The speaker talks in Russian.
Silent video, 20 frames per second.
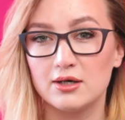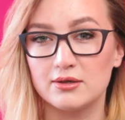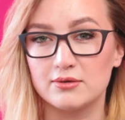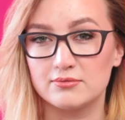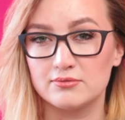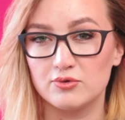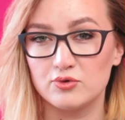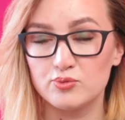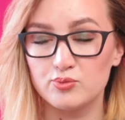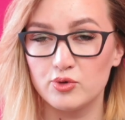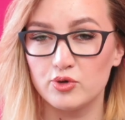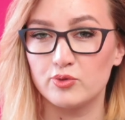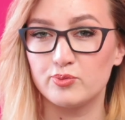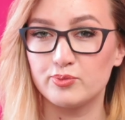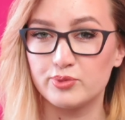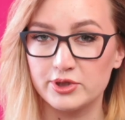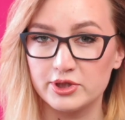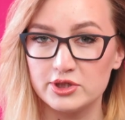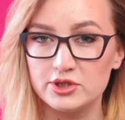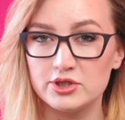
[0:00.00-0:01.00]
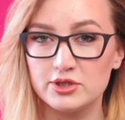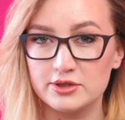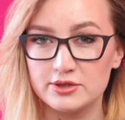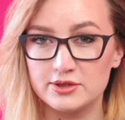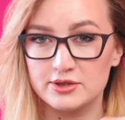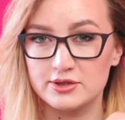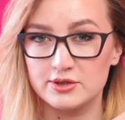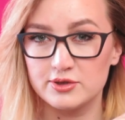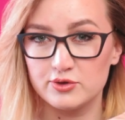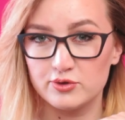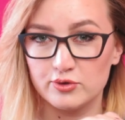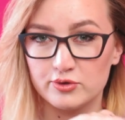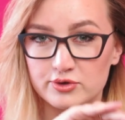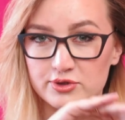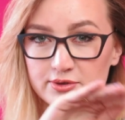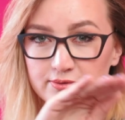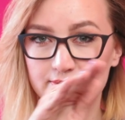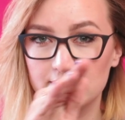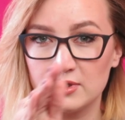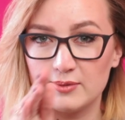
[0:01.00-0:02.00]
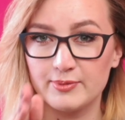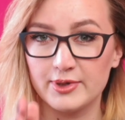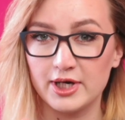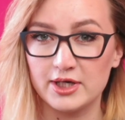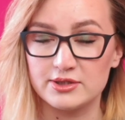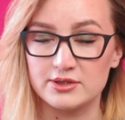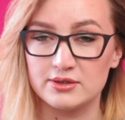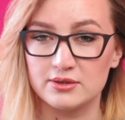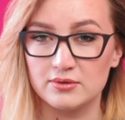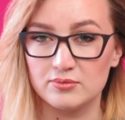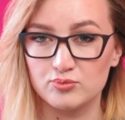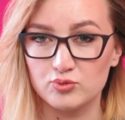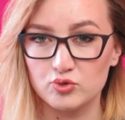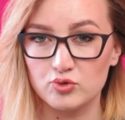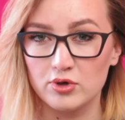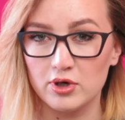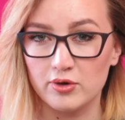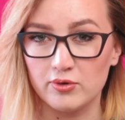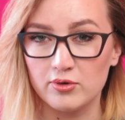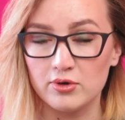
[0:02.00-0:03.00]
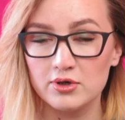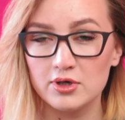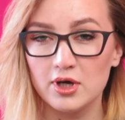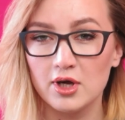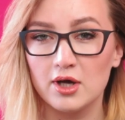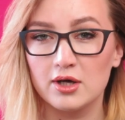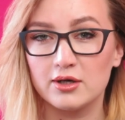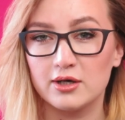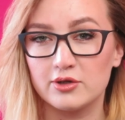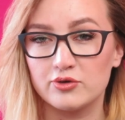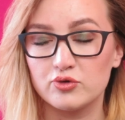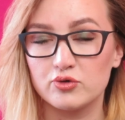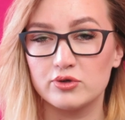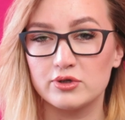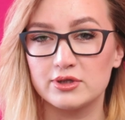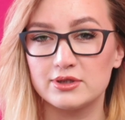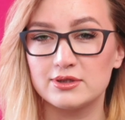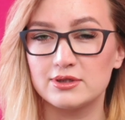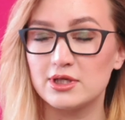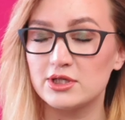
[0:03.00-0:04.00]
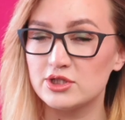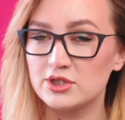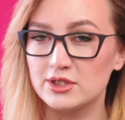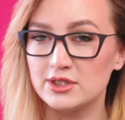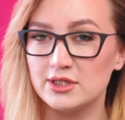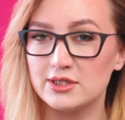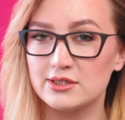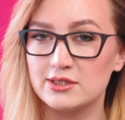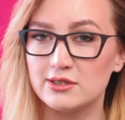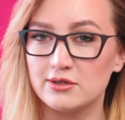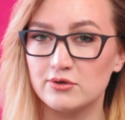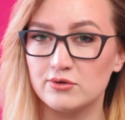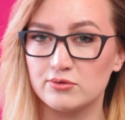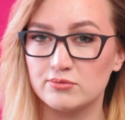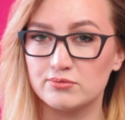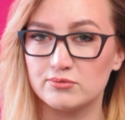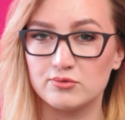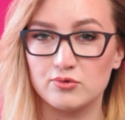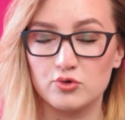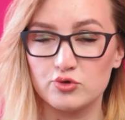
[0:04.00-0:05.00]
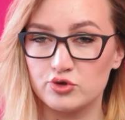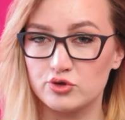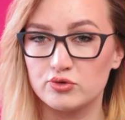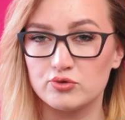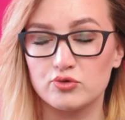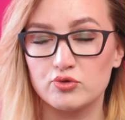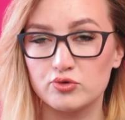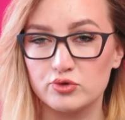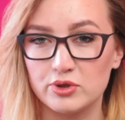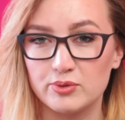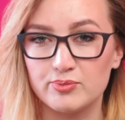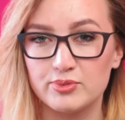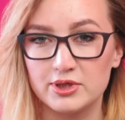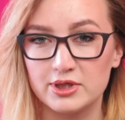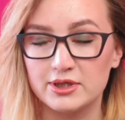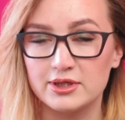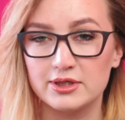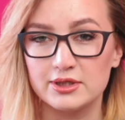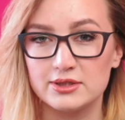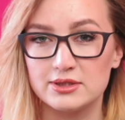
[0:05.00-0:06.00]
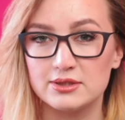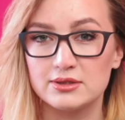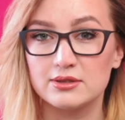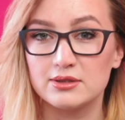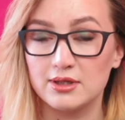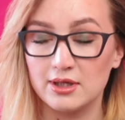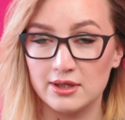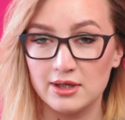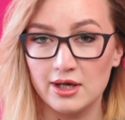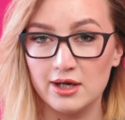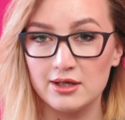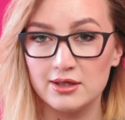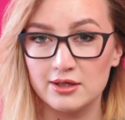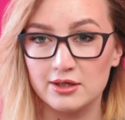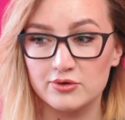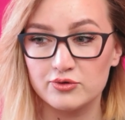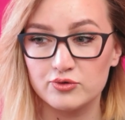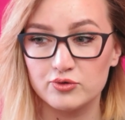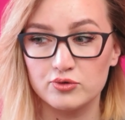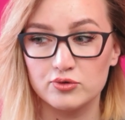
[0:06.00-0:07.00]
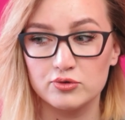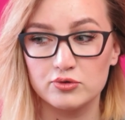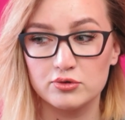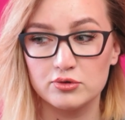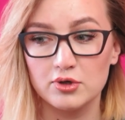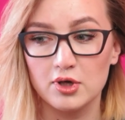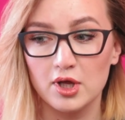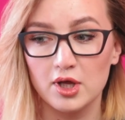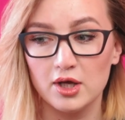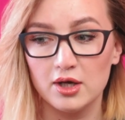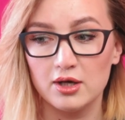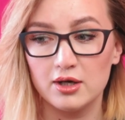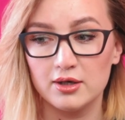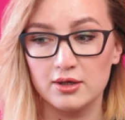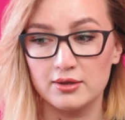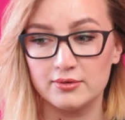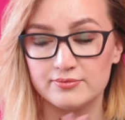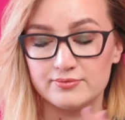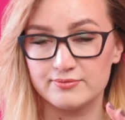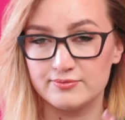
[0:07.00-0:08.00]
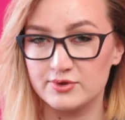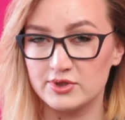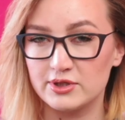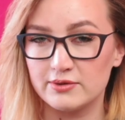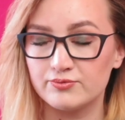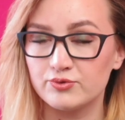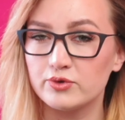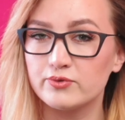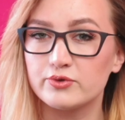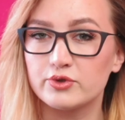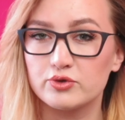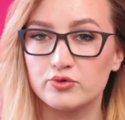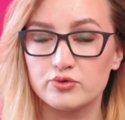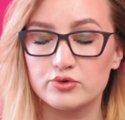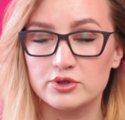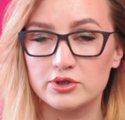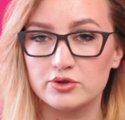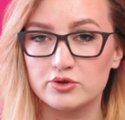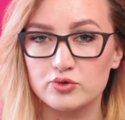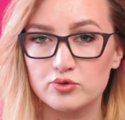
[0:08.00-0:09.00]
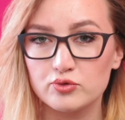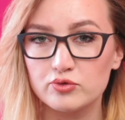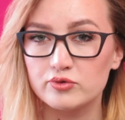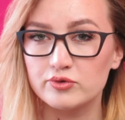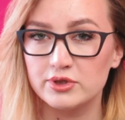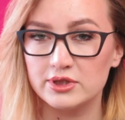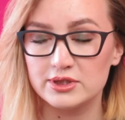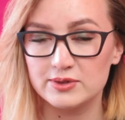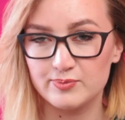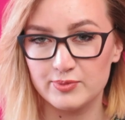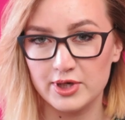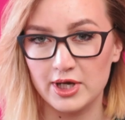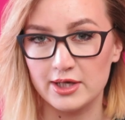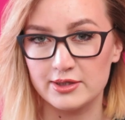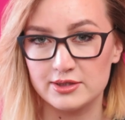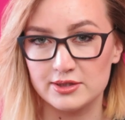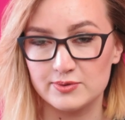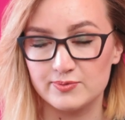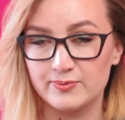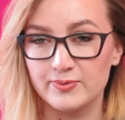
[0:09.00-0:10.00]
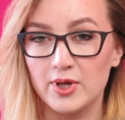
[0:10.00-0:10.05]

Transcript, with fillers: любой прыщик создает своеобразный плотный бугорок, который даже если очень круто перекрыть тонально, то а, все равно вот эту текстуру не спрятать.